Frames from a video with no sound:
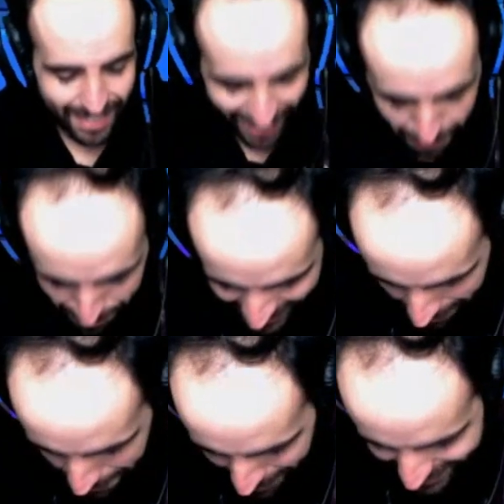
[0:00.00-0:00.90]
Empate,
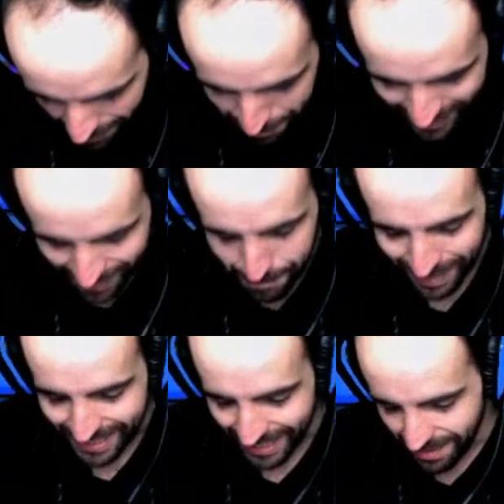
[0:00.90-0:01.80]
empate, empate,
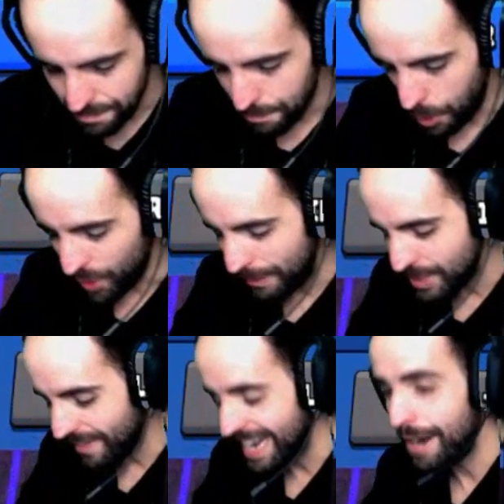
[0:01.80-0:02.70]
empate, eh. Bueno, vamos
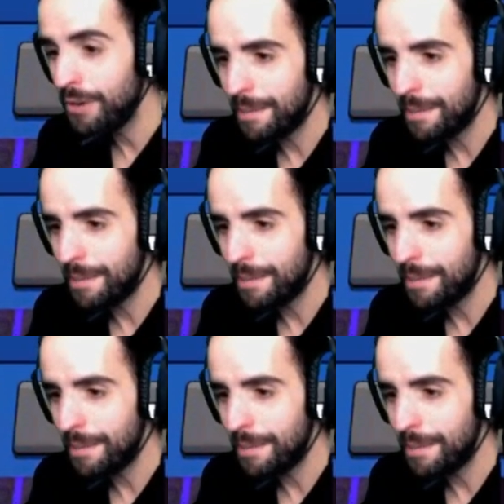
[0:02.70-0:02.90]
a darle una